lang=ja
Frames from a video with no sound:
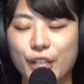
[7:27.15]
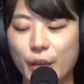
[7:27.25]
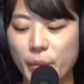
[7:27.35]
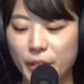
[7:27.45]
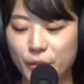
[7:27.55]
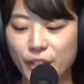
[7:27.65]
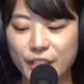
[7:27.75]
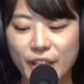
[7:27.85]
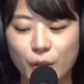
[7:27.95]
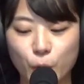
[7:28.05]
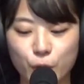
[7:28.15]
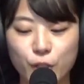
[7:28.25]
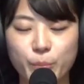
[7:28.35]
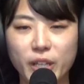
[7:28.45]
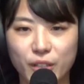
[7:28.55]
山手線御朱
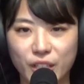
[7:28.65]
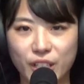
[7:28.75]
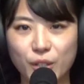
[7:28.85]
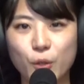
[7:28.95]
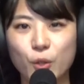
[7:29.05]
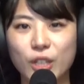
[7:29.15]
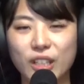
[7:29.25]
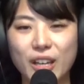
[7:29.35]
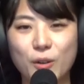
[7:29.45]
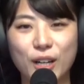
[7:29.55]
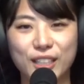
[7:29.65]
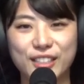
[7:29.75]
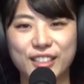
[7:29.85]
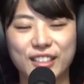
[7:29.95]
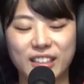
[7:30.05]
印巡りのコーナーでお話
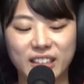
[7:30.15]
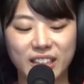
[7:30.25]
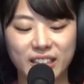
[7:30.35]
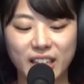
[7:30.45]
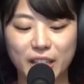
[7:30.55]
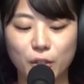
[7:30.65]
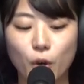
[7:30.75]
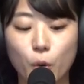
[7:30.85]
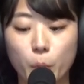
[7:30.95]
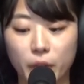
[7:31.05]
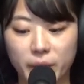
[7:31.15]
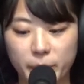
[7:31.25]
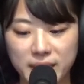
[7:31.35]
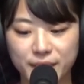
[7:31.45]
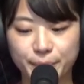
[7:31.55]
しさせていただきたいと思い
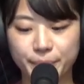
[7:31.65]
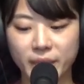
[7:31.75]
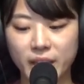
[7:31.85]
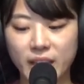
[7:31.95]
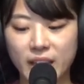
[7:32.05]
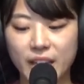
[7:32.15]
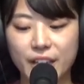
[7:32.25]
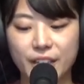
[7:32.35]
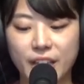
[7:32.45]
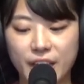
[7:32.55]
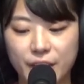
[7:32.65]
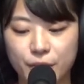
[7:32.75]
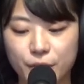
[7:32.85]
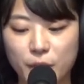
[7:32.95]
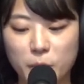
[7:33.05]
ますえー、
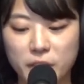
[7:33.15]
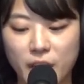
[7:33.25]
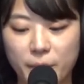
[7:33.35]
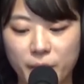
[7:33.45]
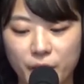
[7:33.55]
続きまして